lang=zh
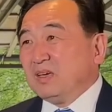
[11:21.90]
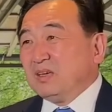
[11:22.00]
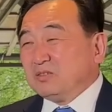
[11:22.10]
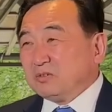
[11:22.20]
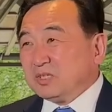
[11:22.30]

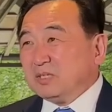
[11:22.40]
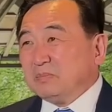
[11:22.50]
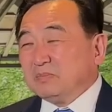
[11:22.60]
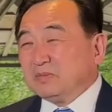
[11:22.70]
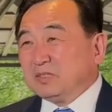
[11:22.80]
就
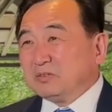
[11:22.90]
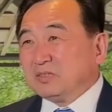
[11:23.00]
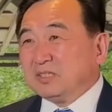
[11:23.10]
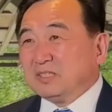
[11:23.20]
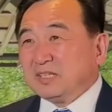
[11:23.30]
是就
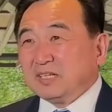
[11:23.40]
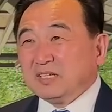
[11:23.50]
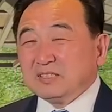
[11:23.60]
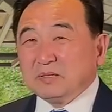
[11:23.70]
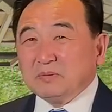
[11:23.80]
是这
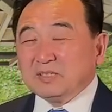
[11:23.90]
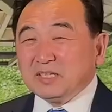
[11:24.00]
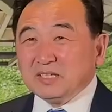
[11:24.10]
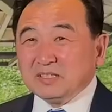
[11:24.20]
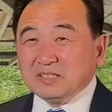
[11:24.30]
个这这
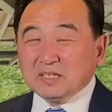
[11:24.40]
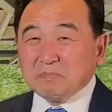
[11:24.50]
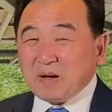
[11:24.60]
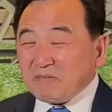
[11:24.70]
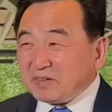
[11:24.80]
个这个
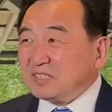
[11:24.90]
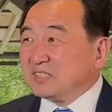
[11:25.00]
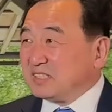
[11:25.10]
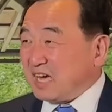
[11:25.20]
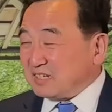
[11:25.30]
巴菲特
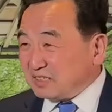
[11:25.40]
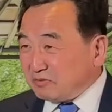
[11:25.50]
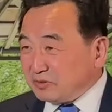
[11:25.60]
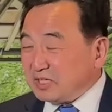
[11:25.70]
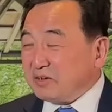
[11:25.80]
讲这
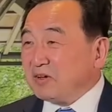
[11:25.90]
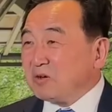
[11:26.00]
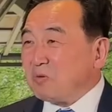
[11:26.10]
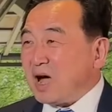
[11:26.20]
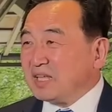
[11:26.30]
这番
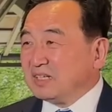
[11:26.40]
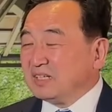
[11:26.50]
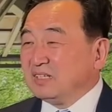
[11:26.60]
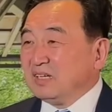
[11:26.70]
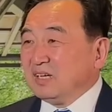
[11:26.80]
话呢，
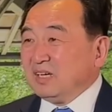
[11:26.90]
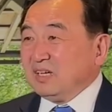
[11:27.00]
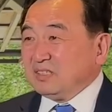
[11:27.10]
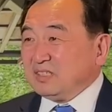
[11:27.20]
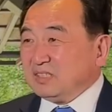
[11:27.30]

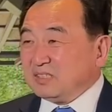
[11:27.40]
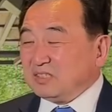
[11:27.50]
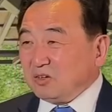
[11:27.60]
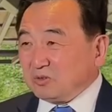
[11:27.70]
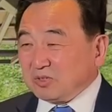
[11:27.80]
其实
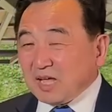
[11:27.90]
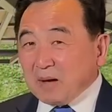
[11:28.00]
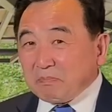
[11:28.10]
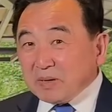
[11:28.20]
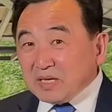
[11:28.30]
有着他
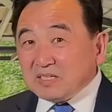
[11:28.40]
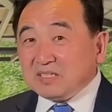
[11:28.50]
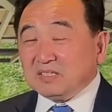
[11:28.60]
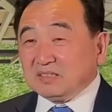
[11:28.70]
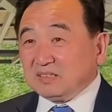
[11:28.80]
背
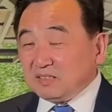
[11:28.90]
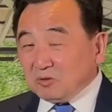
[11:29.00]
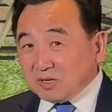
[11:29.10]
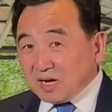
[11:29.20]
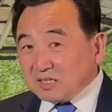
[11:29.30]
景，
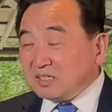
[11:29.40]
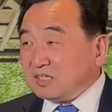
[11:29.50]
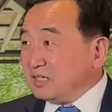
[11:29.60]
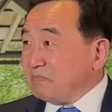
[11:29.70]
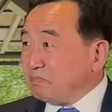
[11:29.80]
有着他个
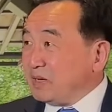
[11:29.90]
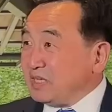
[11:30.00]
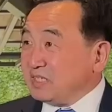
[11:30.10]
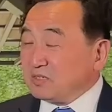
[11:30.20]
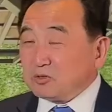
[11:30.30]
人背
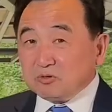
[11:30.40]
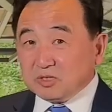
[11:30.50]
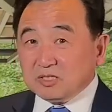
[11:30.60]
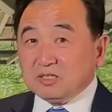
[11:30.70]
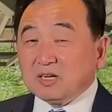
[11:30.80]
景所
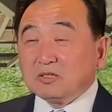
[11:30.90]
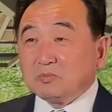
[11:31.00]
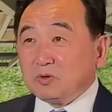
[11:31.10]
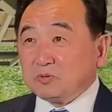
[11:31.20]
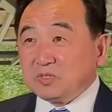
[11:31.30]
知道的
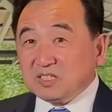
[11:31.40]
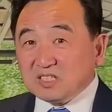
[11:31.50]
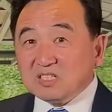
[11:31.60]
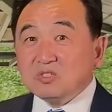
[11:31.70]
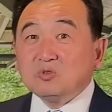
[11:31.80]
某些
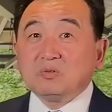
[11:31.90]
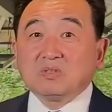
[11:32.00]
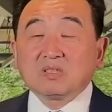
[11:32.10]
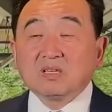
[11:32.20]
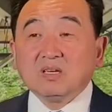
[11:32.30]
资讯，
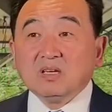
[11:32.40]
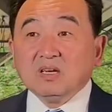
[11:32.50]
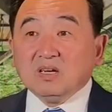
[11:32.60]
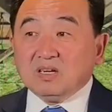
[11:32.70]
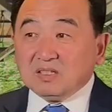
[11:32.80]

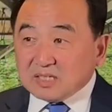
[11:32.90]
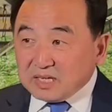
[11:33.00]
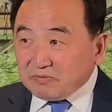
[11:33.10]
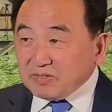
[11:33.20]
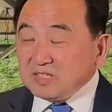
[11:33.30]
而这
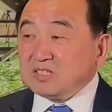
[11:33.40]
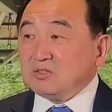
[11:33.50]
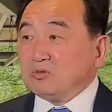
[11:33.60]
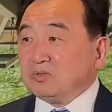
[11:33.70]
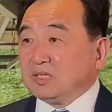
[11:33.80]
一份资
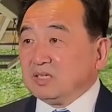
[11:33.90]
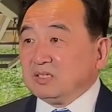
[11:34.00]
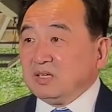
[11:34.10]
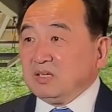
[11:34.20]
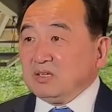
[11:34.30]
讯呢，
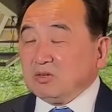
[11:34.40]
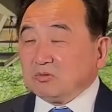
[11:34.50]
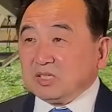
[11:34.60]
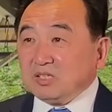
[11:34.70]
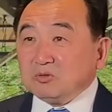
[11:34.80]
有
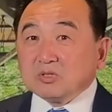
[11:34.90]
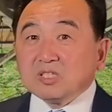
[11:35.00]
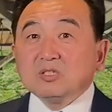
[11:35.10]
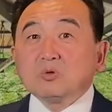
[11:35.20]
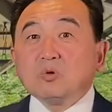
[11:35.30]
着一种
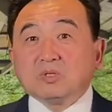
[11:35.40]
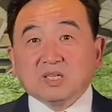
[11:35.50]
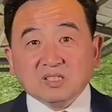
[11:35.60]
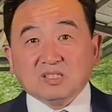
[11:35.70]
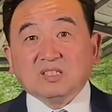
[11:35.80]
失控的
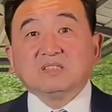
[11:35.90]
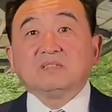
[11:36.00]
可能，